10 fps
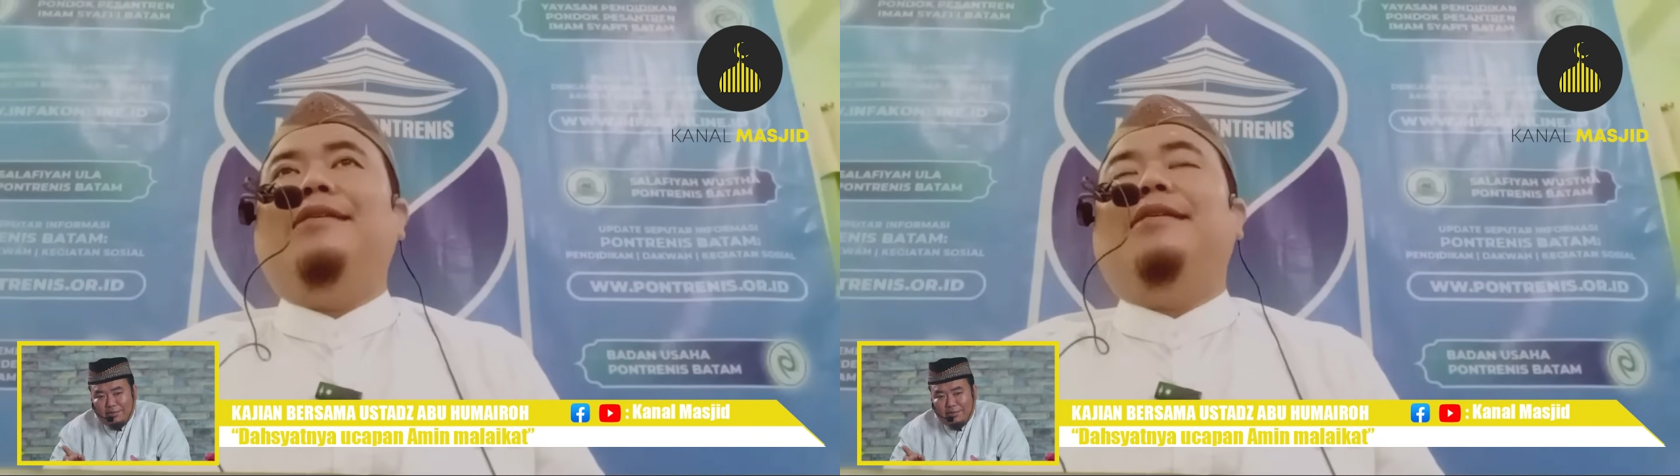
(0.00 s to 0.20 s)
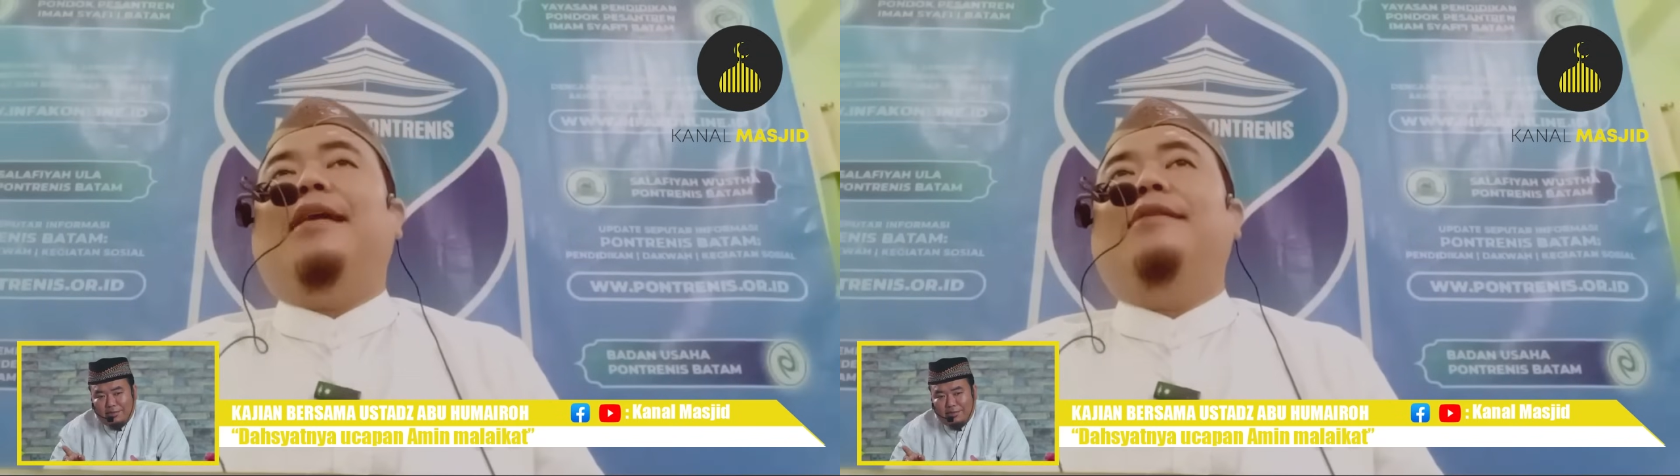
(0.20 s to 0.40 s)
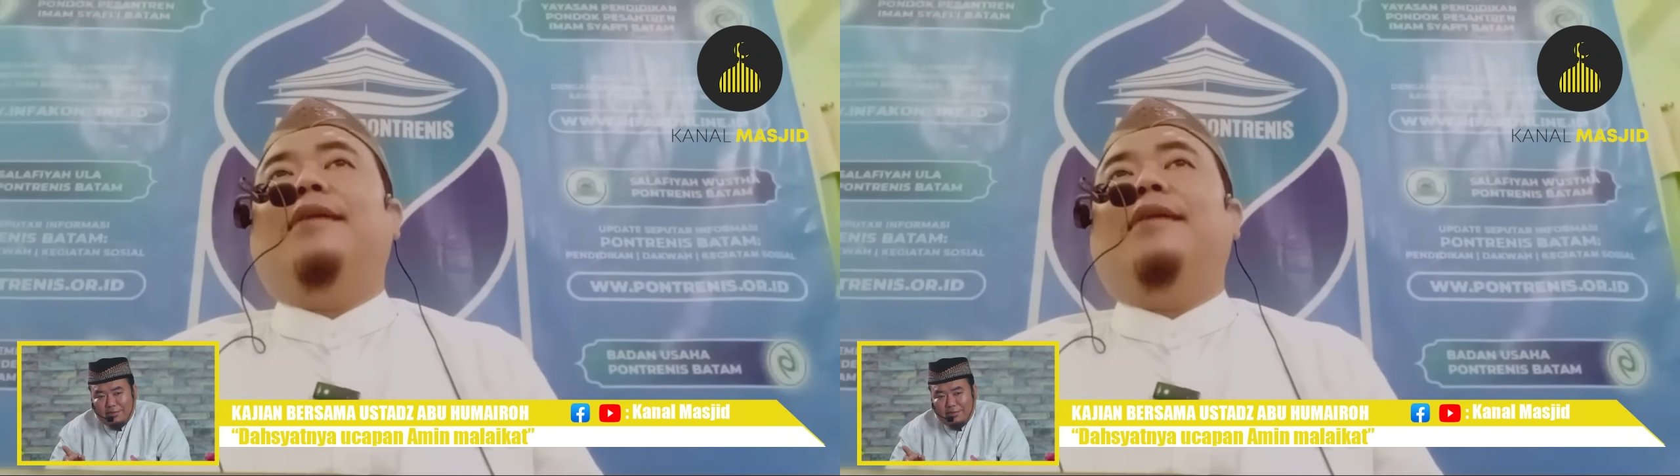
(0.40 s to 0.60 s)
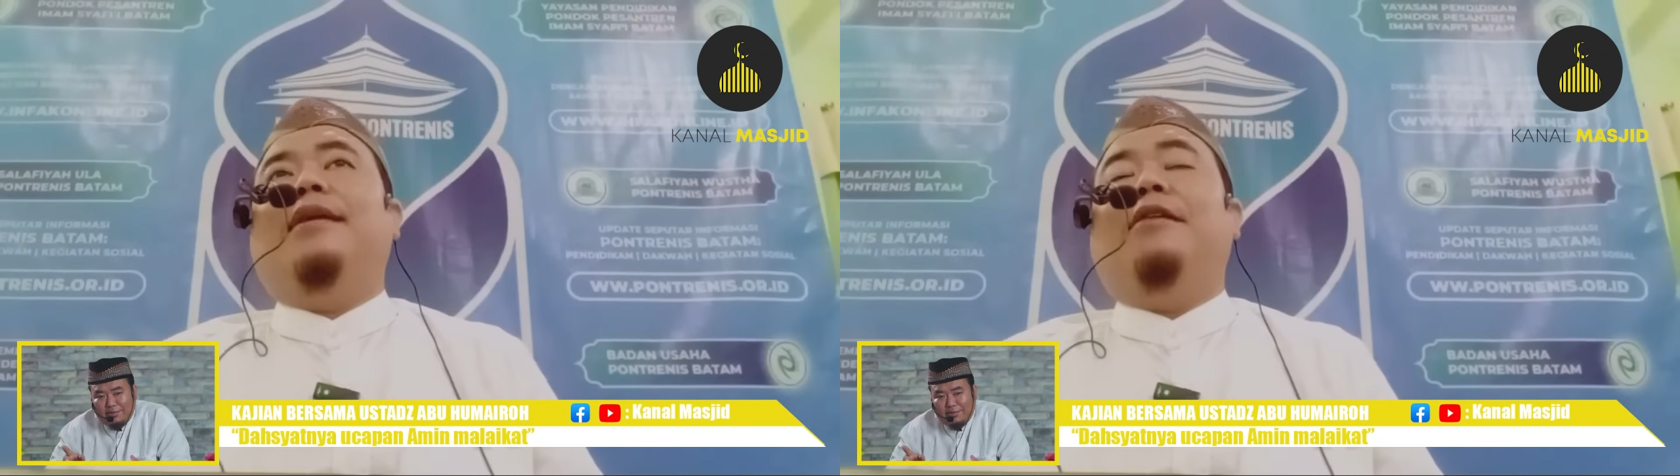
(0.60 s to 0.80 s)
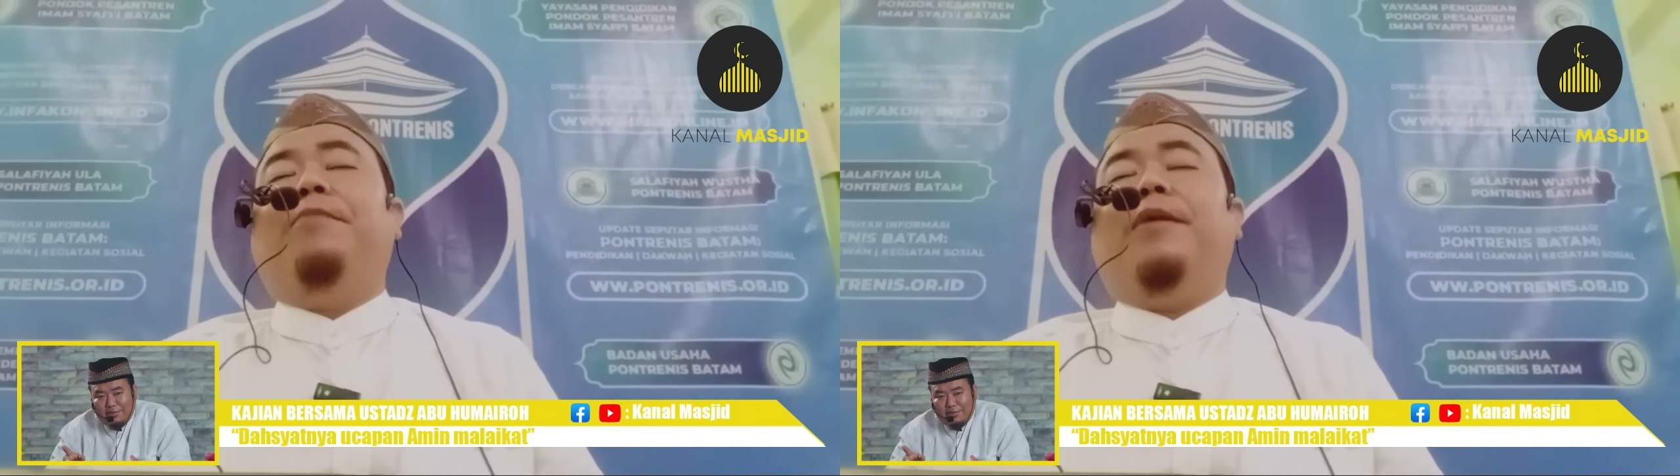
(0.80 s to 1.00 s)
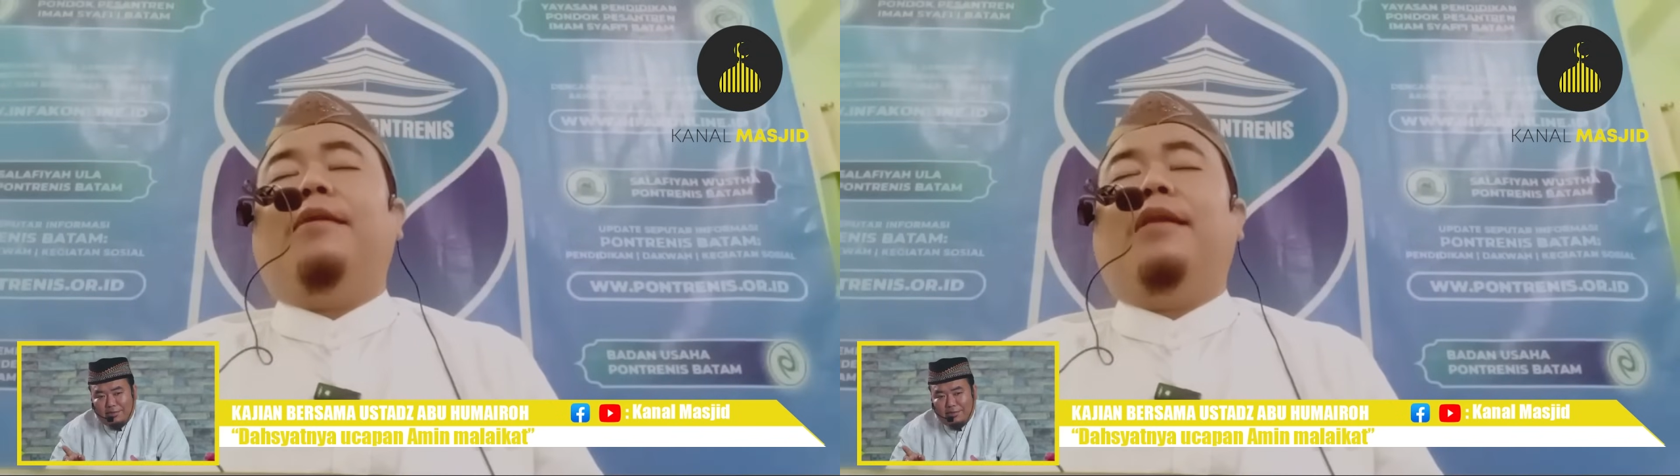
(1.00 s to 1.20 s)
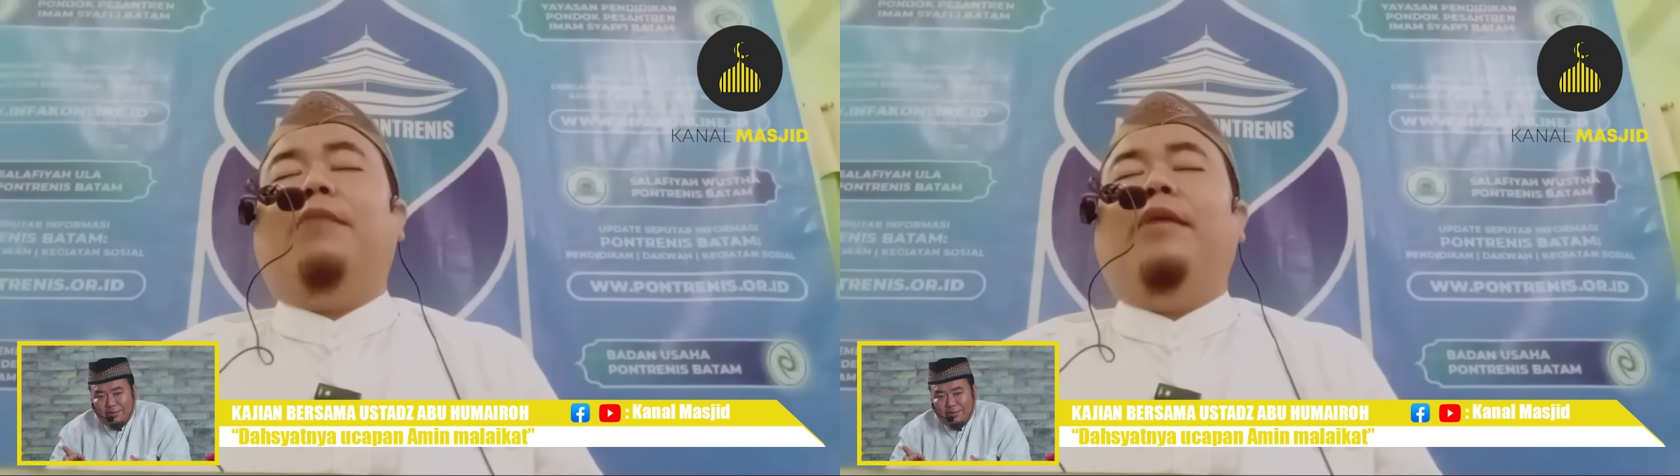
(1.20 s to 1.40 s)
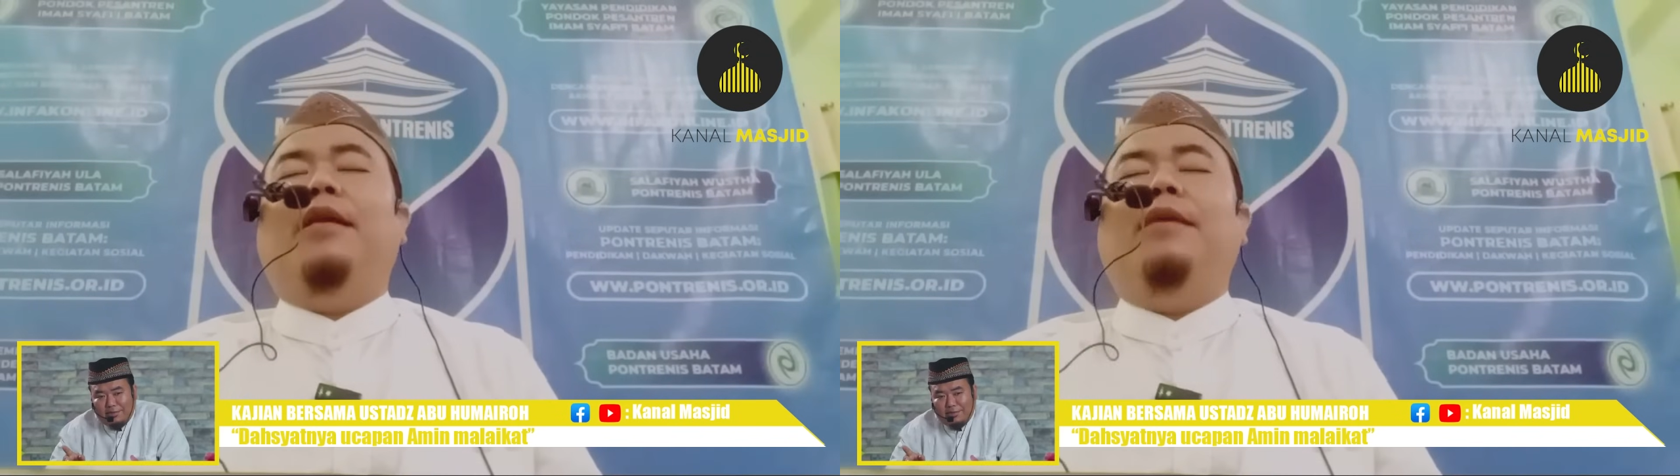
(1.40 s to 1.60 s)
jenazah yang pertama yang